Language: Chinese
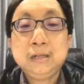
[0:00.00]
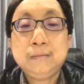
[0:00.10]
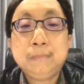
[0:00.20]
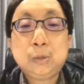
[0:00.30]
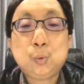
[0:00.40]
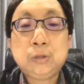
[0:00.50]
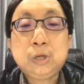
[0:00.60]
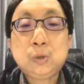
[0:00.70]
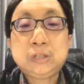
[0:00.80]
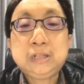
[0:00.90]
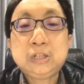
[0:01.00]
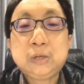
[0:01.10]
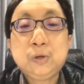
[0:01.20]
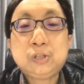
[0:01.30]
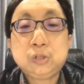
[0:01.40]
美国内容行销
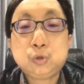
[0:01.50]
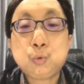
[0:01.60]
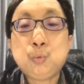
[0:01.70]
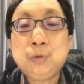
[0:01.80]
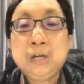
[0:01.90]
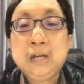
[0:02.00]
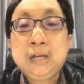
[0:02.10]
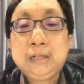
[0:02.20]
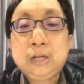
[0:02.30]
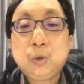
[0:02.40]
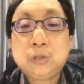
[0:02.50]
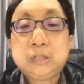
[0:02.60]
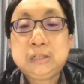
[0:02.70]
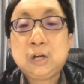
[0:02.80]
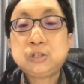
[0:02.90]
协会指出，内容
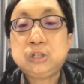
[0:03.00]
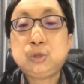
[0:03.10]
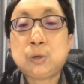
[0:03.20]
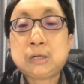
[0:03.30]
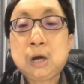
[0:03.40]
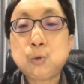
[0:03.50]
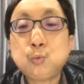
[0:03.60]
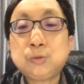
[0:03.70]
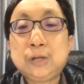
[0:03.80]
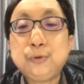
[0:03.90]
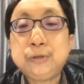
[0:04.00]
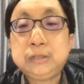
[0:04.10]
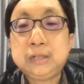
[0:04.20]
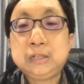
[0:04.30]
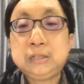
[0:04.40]
行销是一种高度战略性
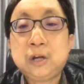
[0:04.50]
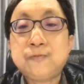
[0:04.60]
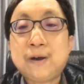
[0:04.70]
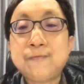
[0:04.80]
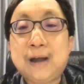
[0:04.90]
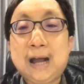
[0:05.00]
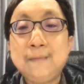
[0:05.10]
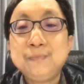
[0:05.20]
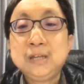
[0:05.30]
的行销方法，